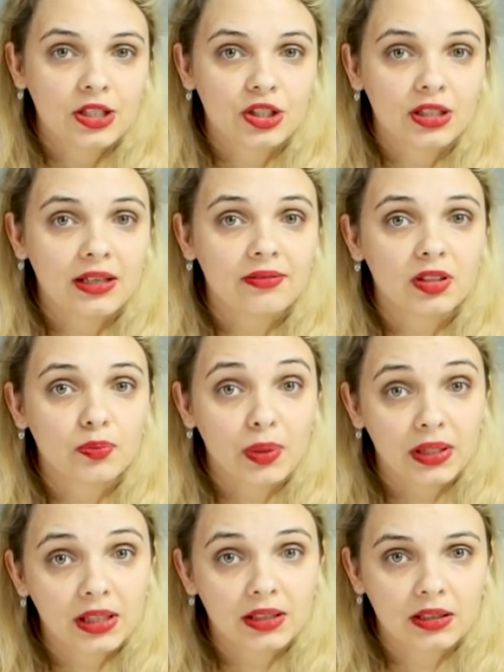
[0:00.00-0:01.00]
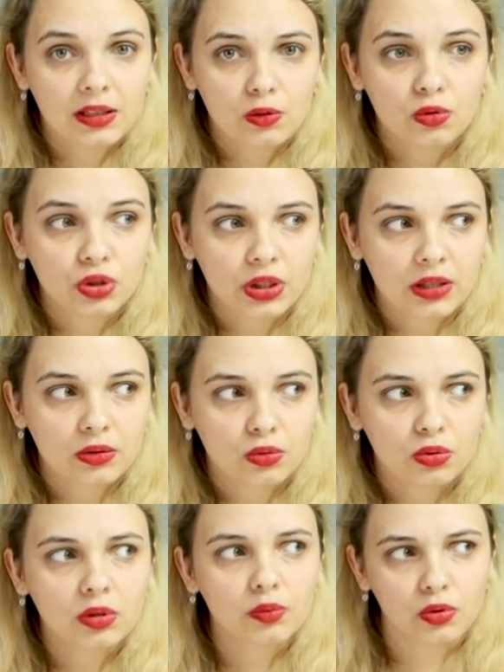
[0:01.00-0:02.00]
czy nawet pana Tadeusza,
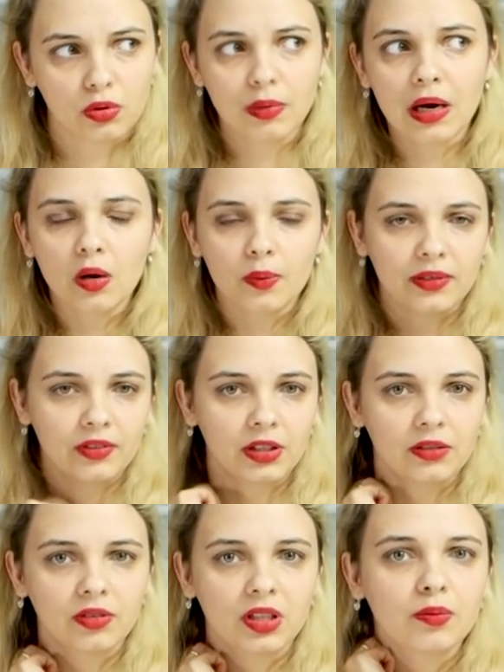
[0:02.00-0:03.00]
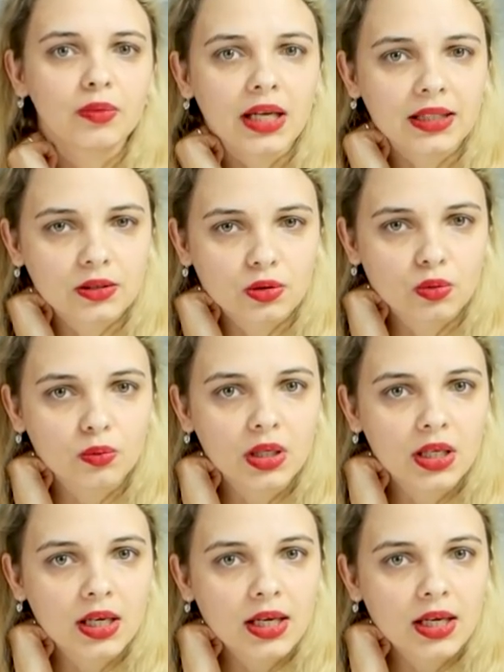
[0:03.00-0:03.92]
który był chyba omawiany w gimnazjum